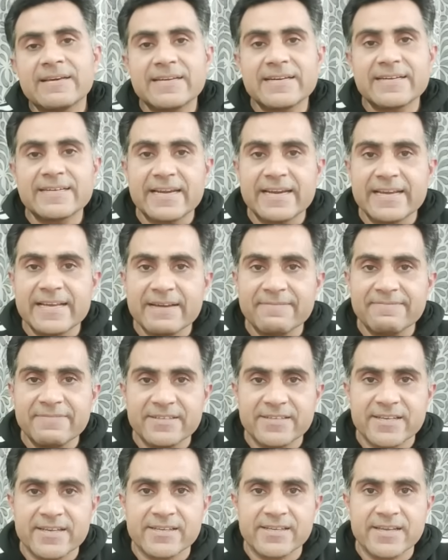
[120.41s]
रिटर्निंग
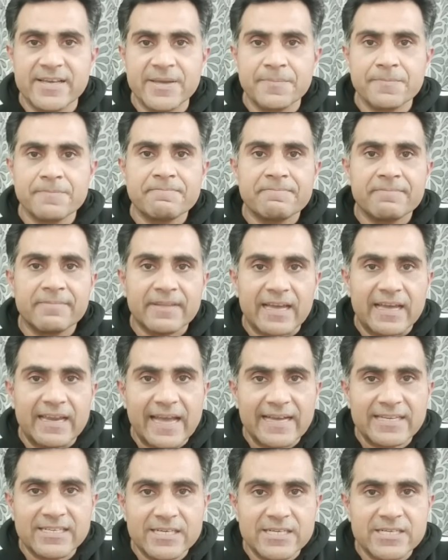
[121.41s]
ऑफिसर से
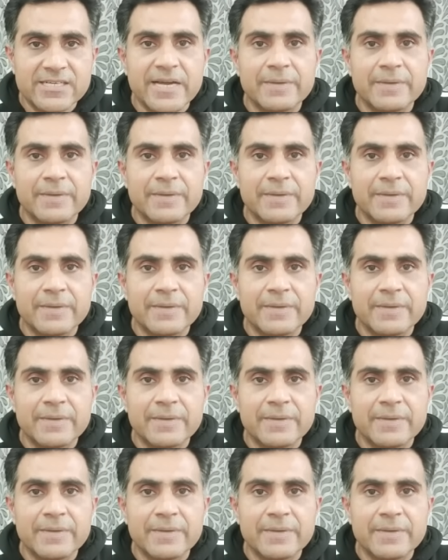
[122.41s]
इलेक्शन